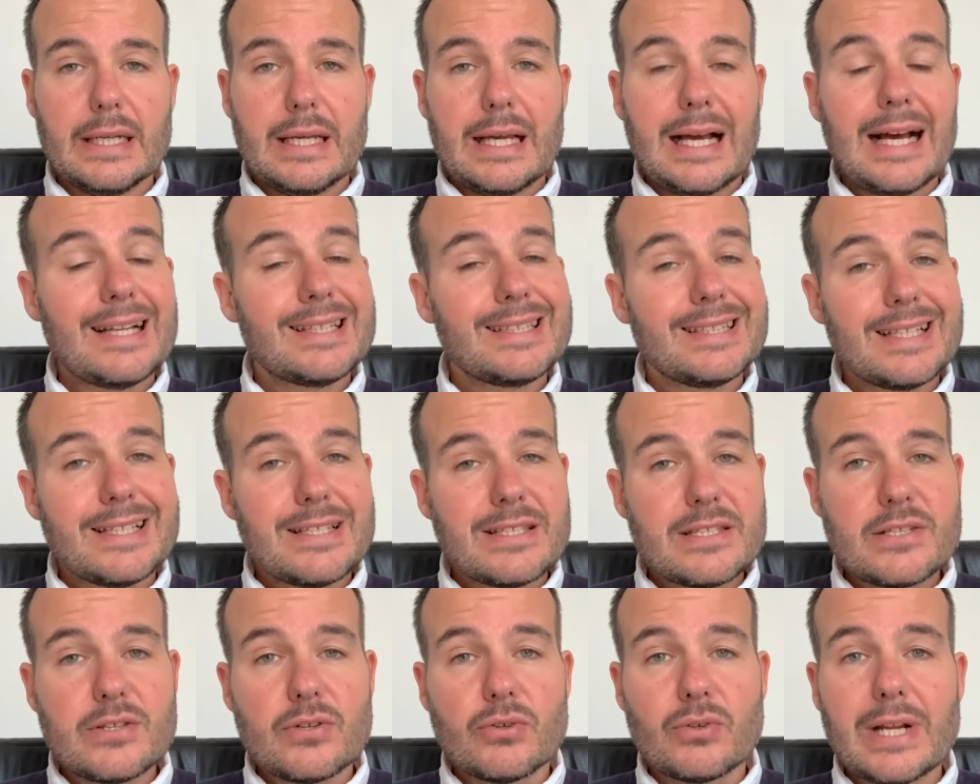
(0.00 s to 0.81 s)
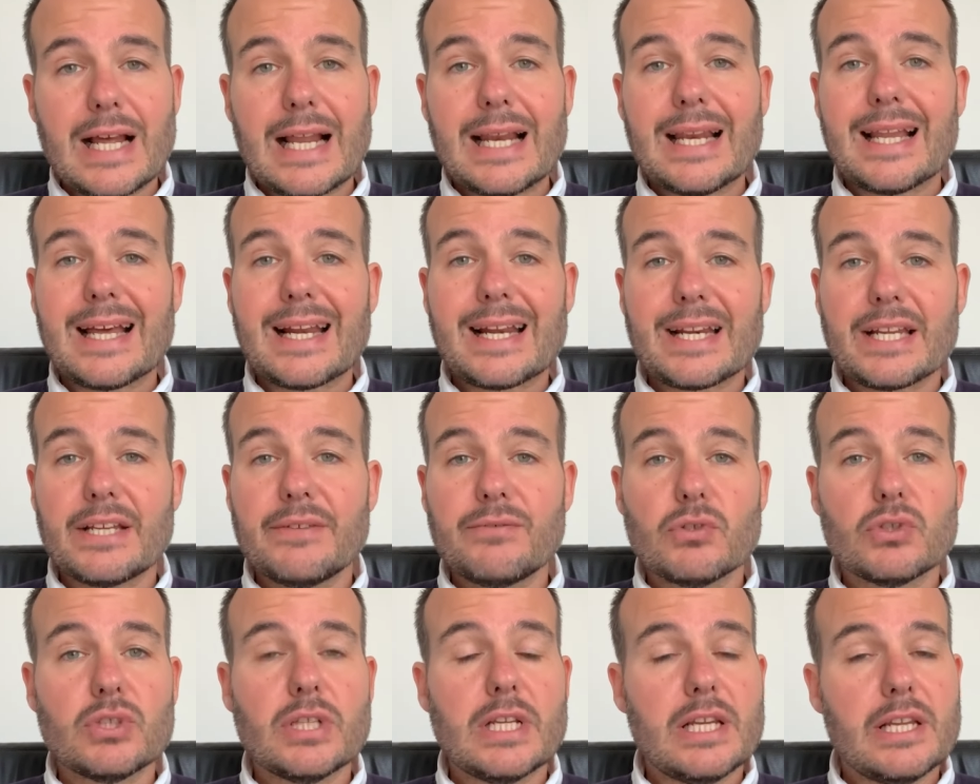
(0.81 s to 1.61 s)
attenzione
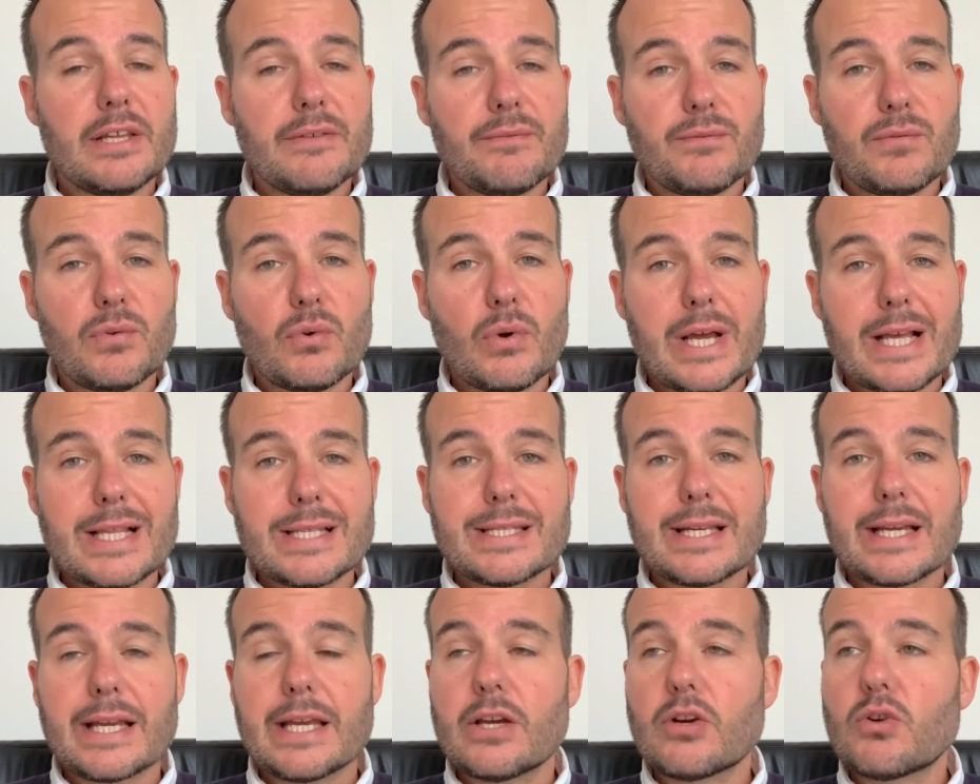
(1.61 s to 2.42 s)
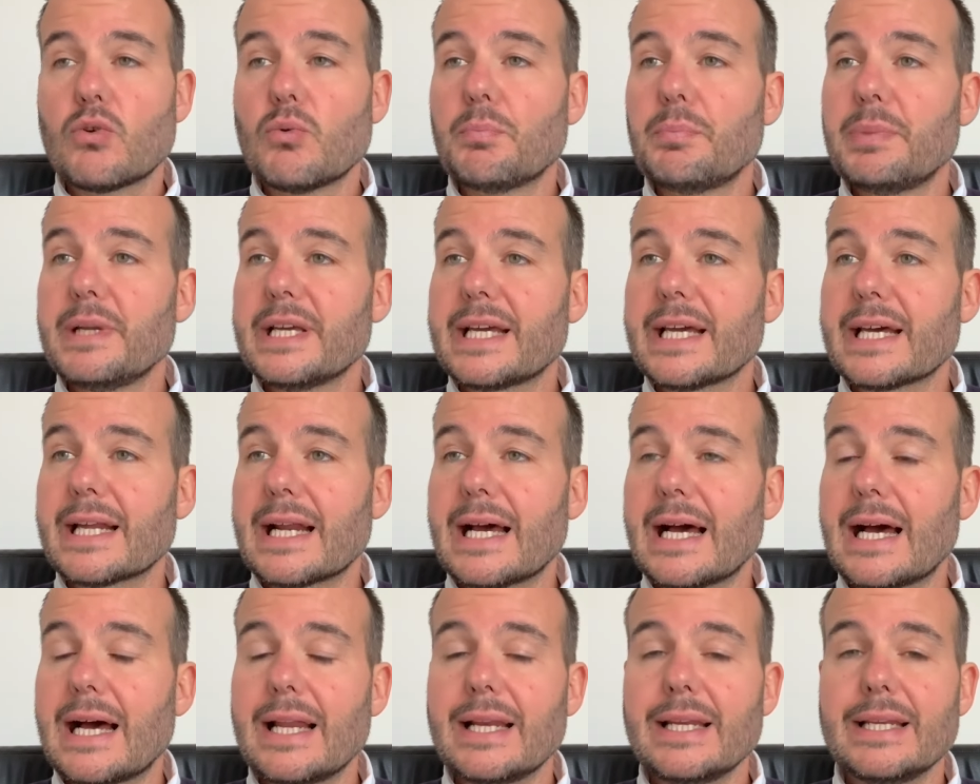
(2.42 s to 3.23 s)
all'arrivo dell'influenza che
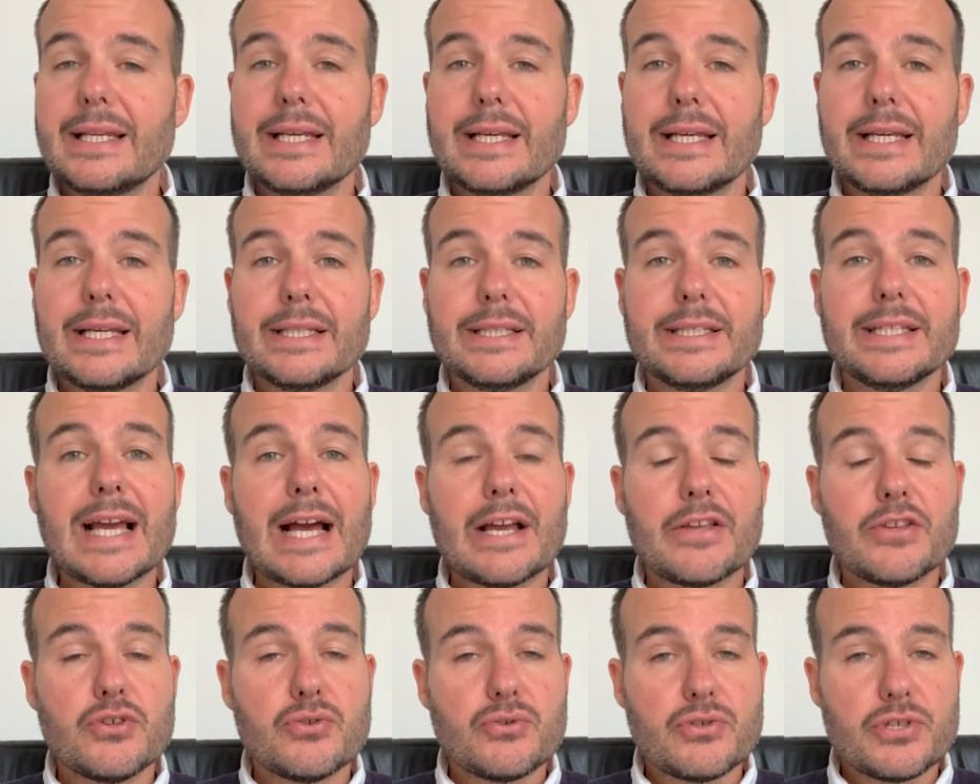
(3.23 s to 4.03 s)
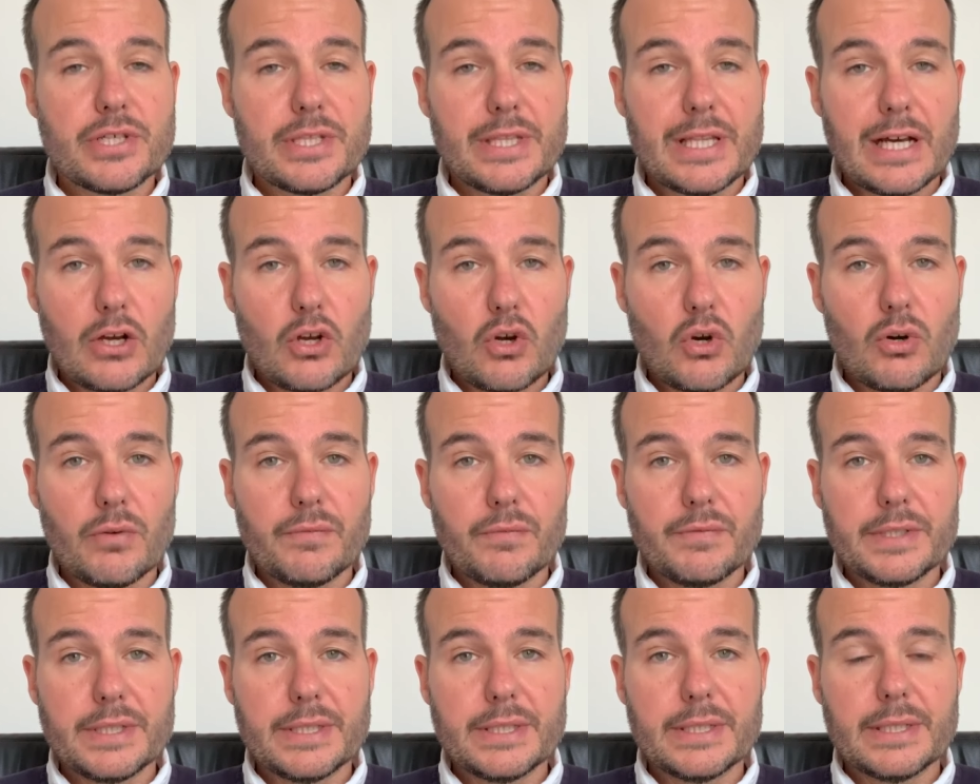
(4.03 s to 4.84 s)
complicherà le diagnosi da
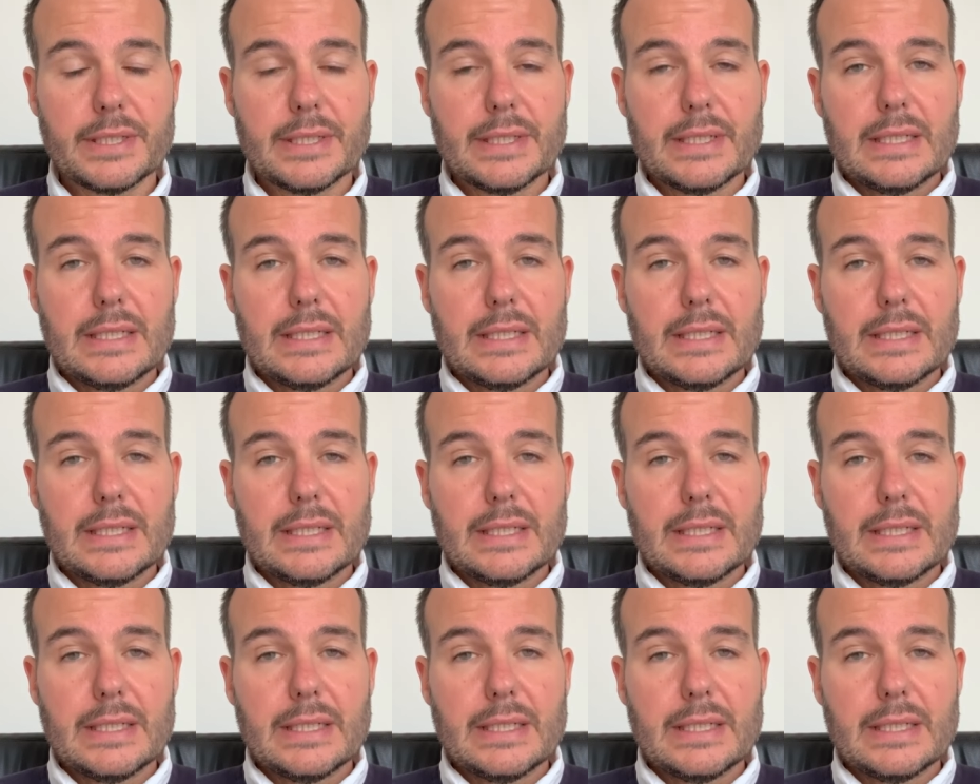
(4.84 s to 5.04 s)
Covid